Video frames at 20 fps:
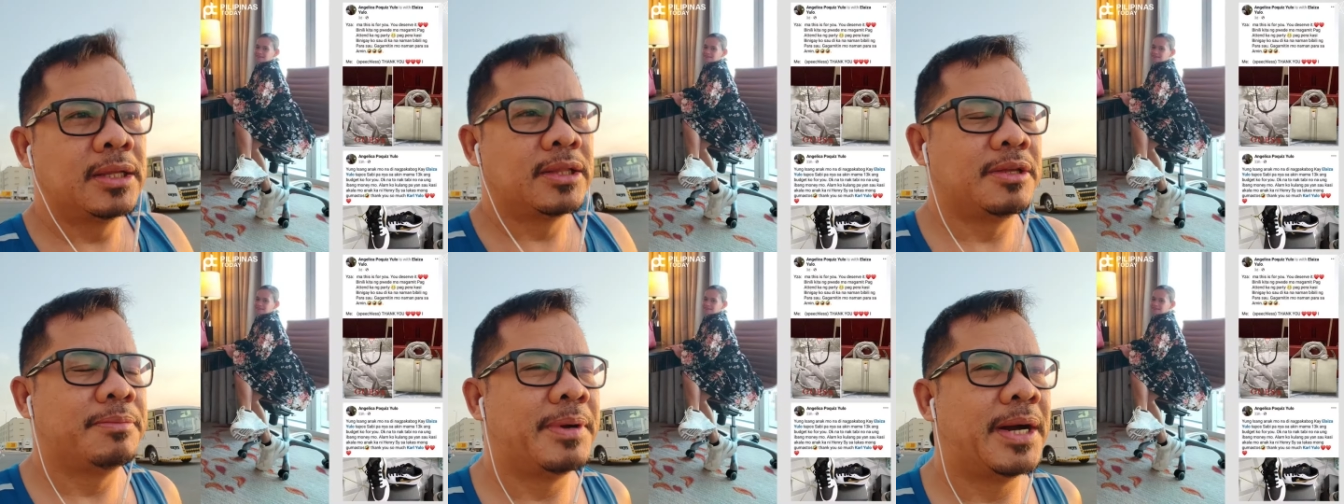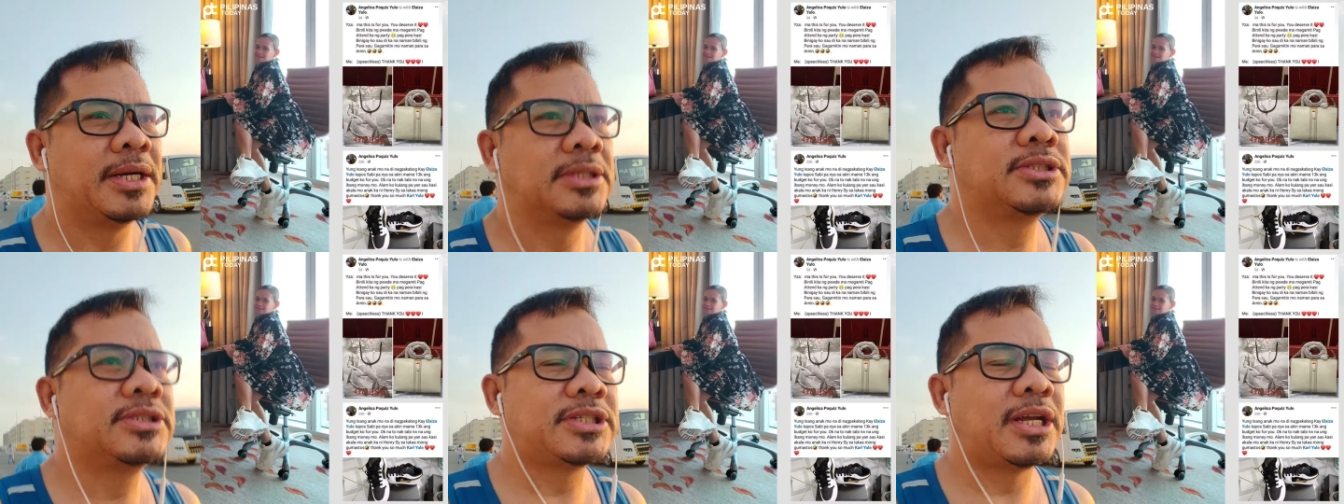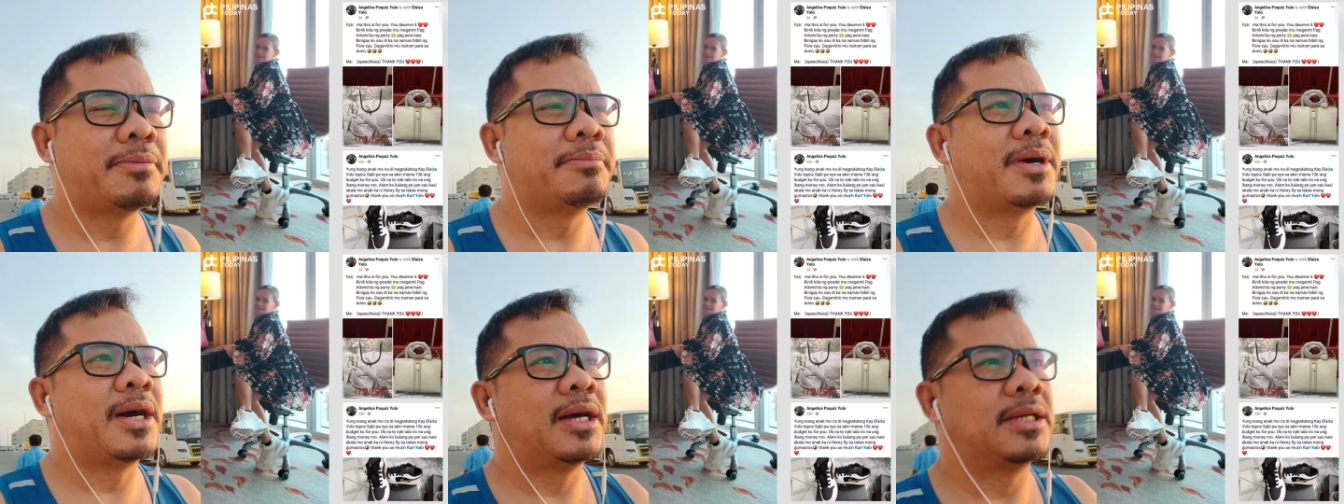Di ba ang
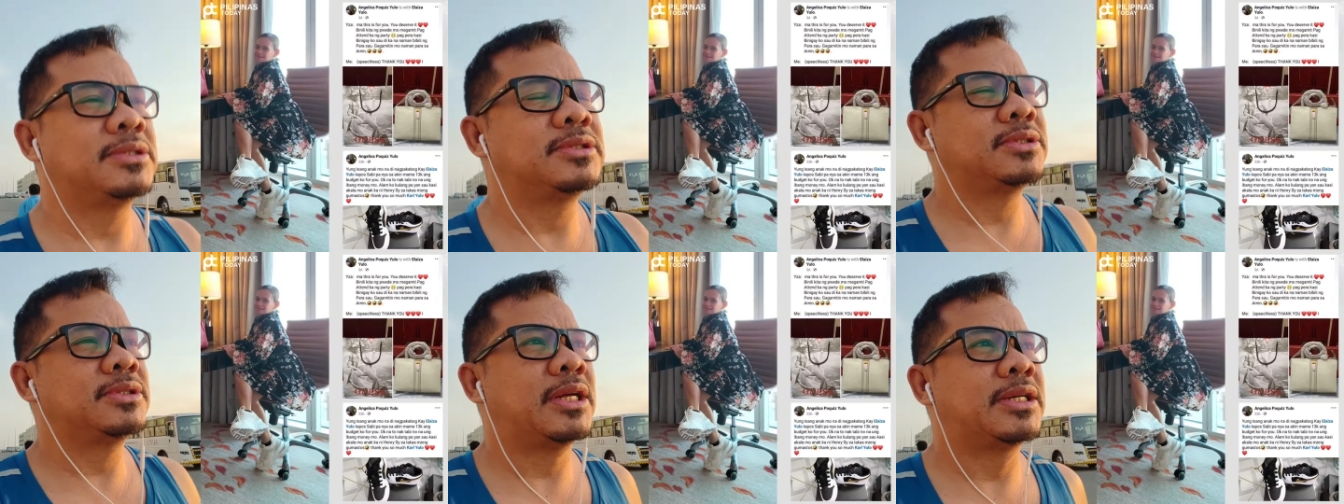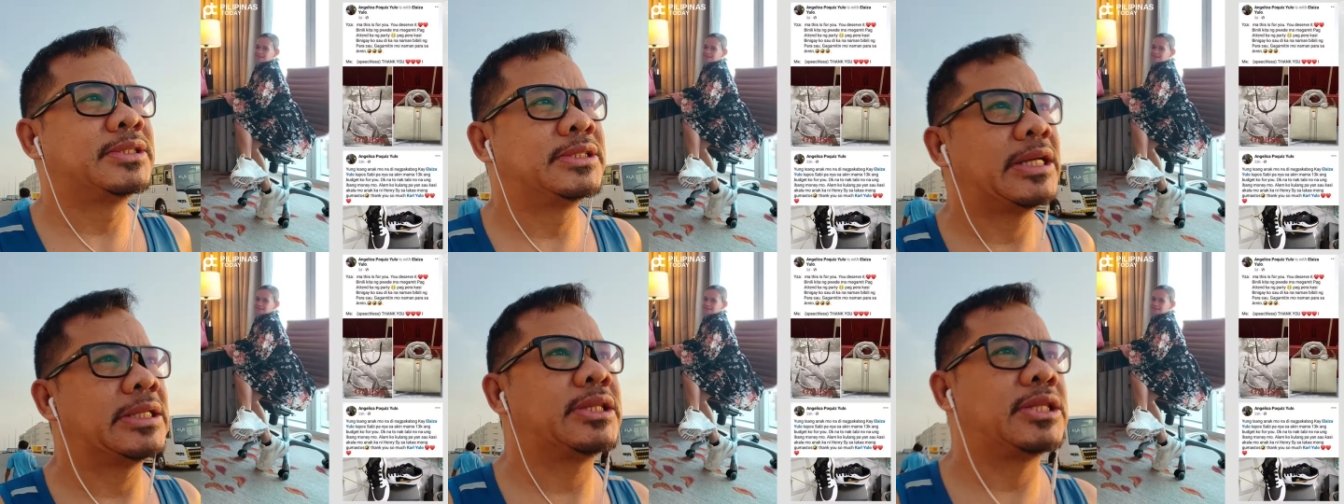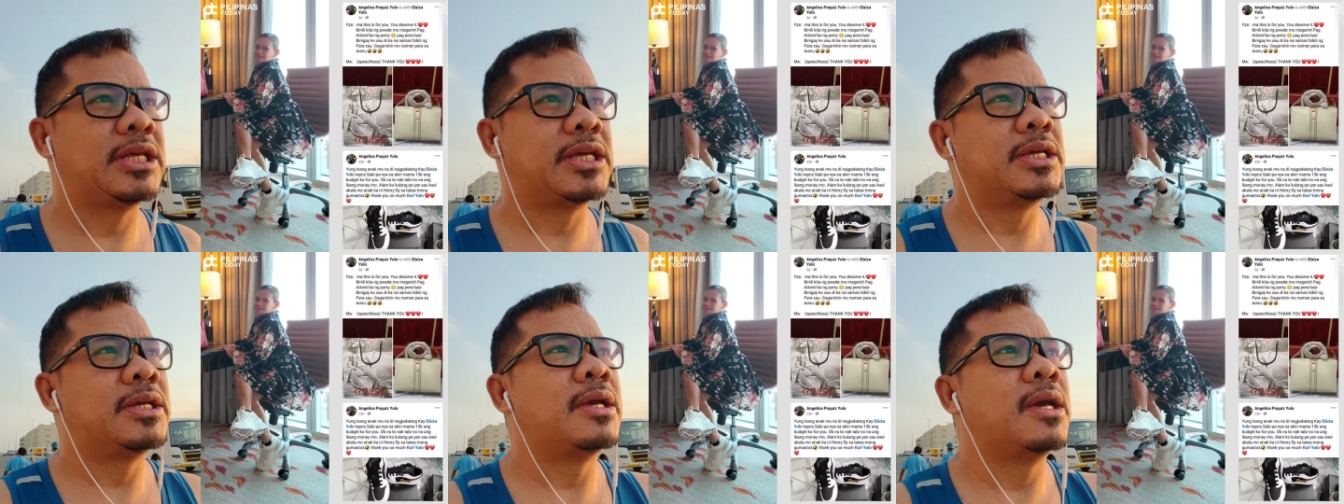sama ng
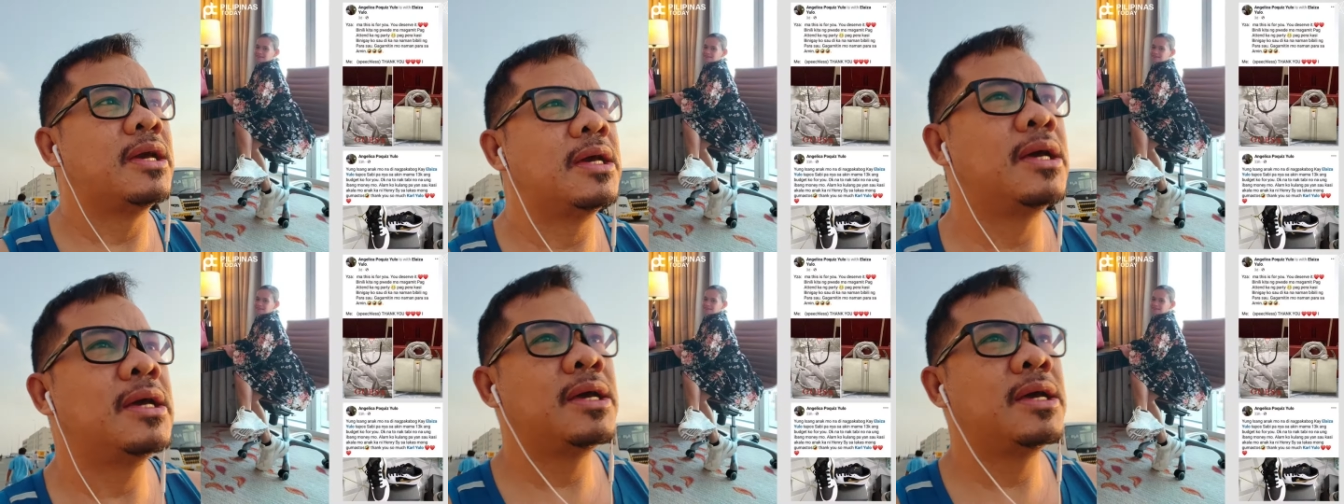dating?